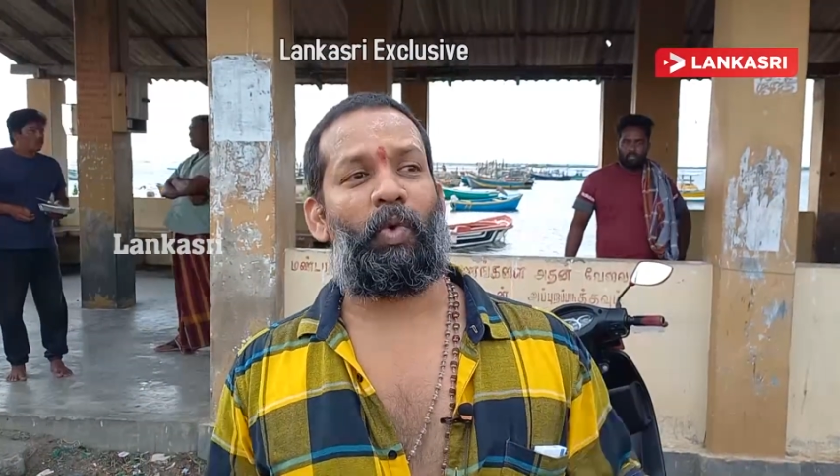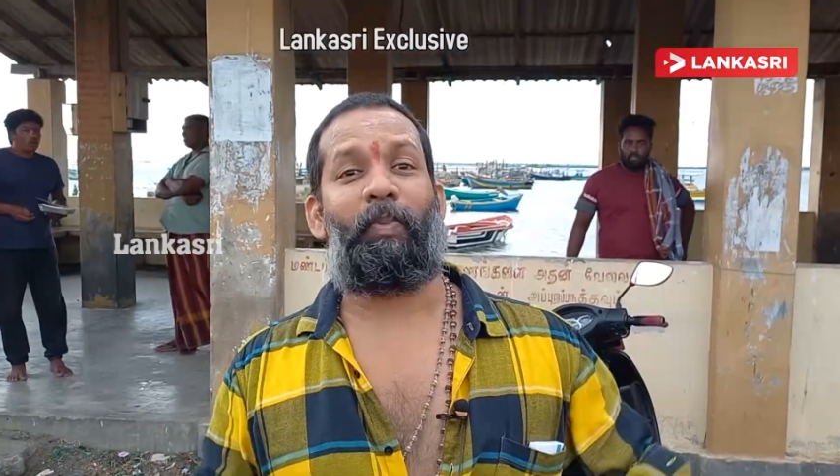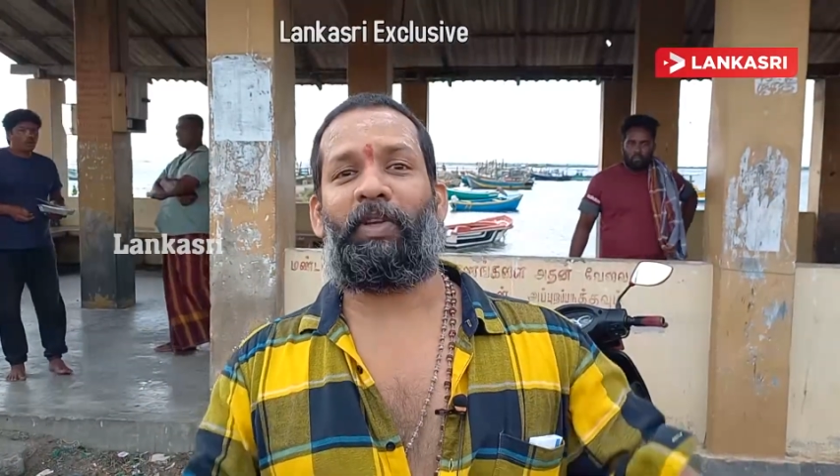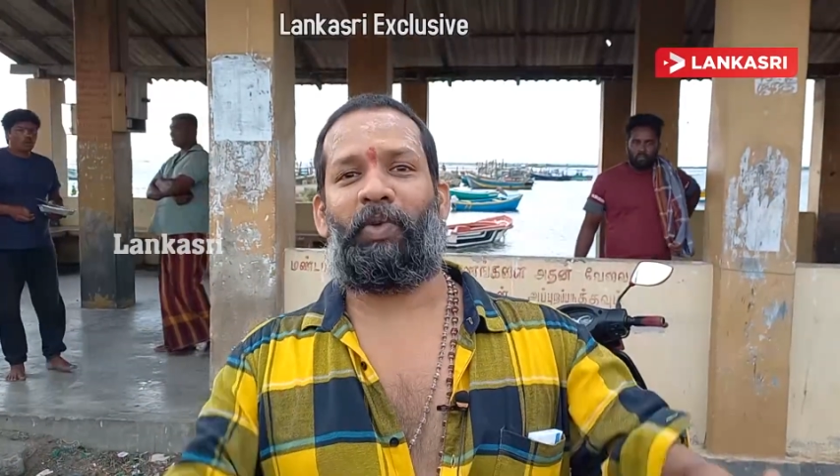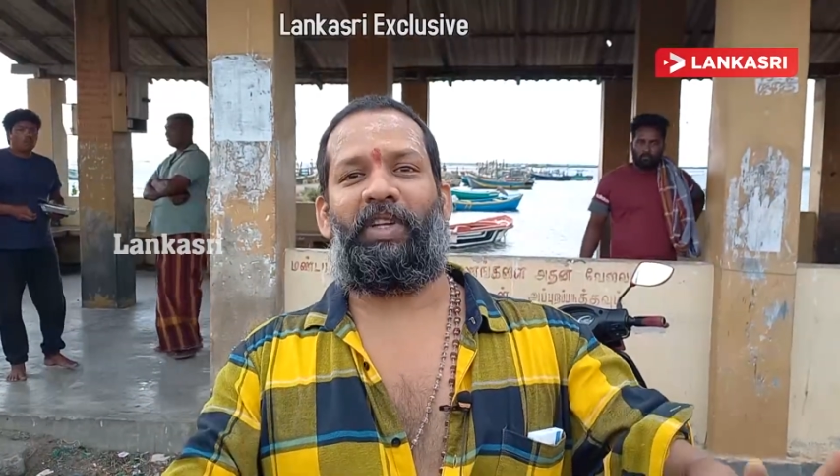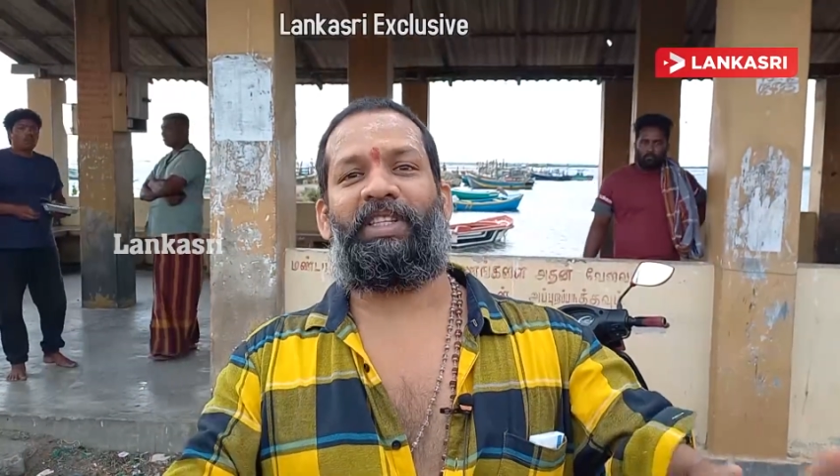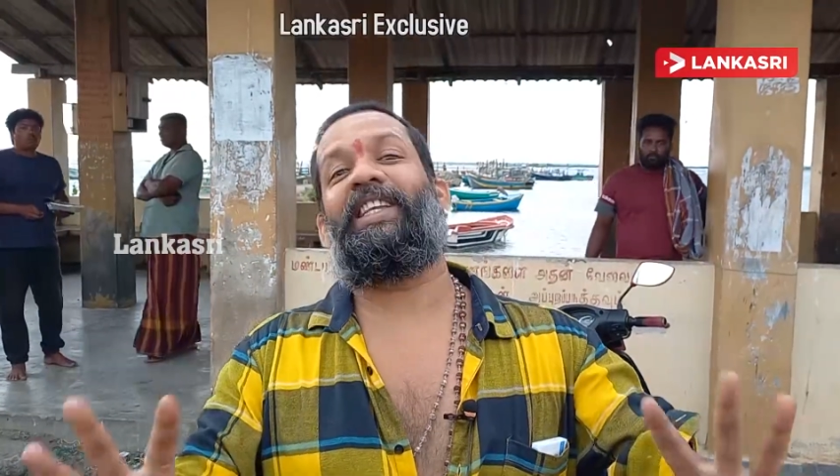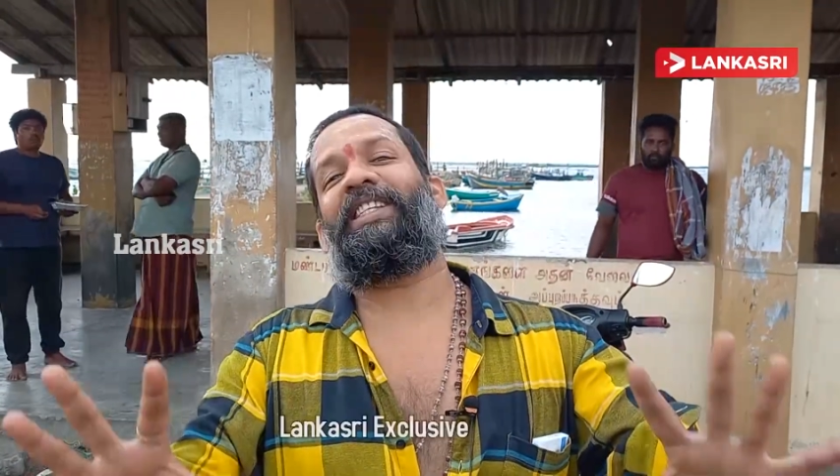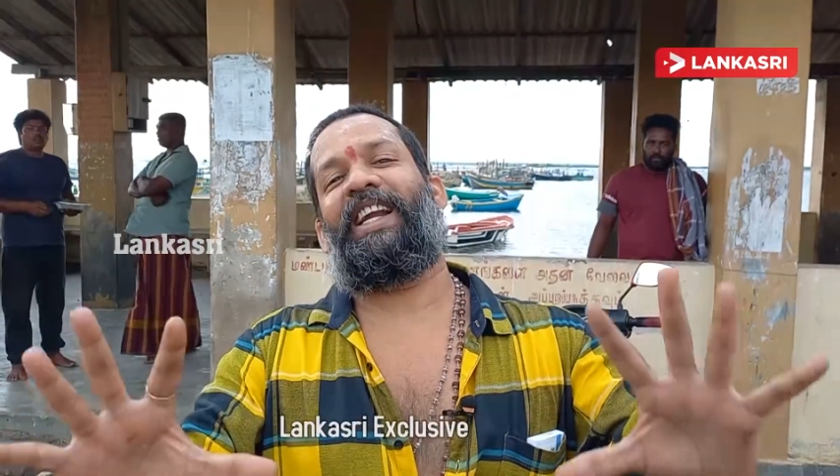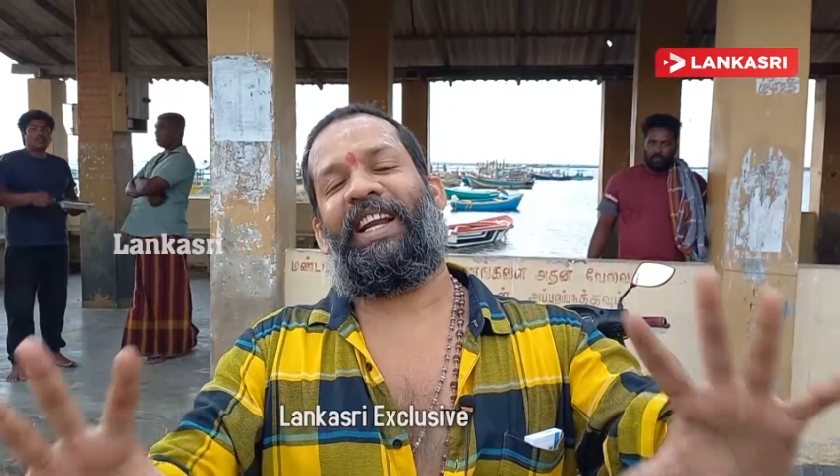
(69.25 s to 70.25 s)
சூப்பர் ஜோடி
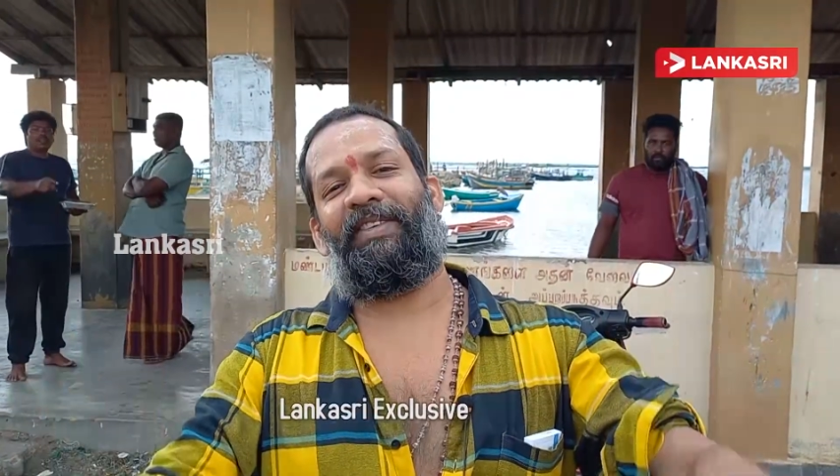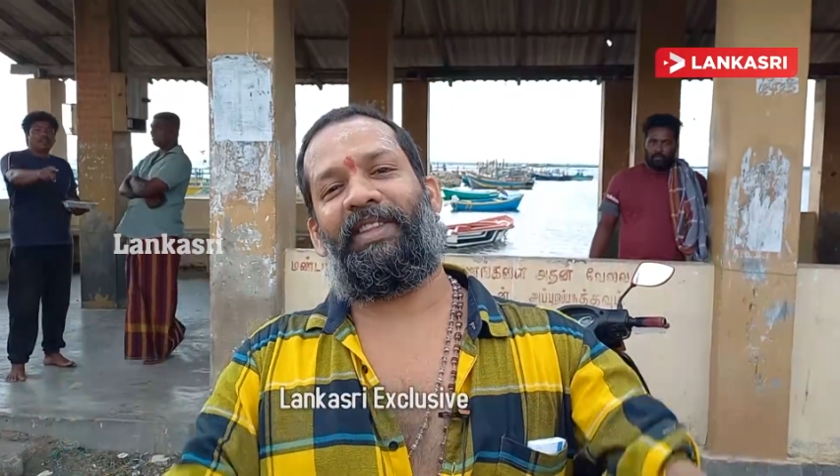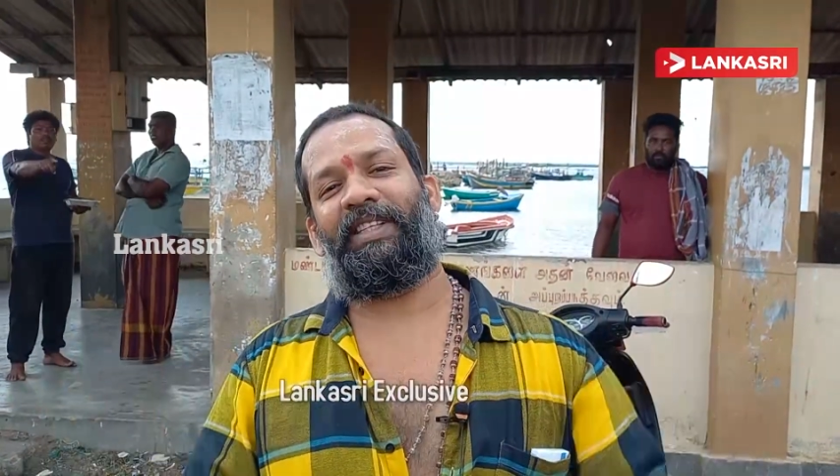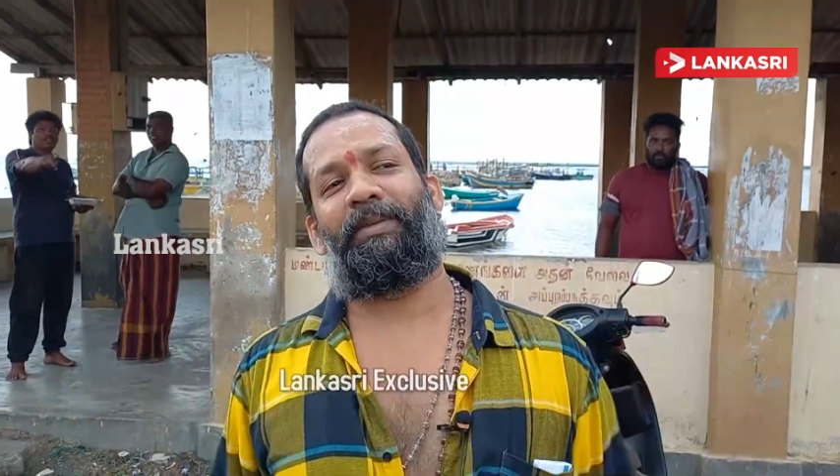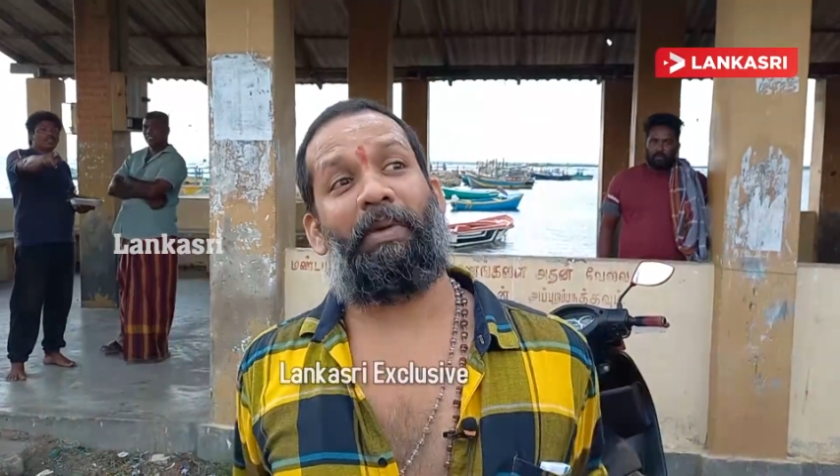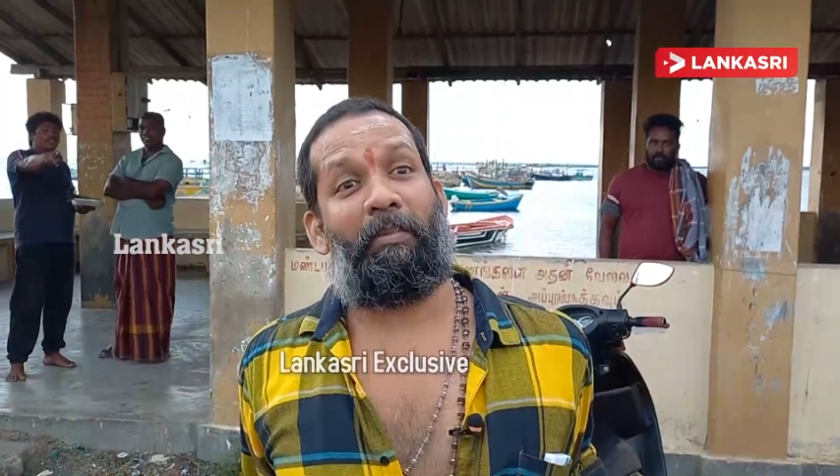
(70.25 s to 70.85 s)
ஜி சேனலில் வந்து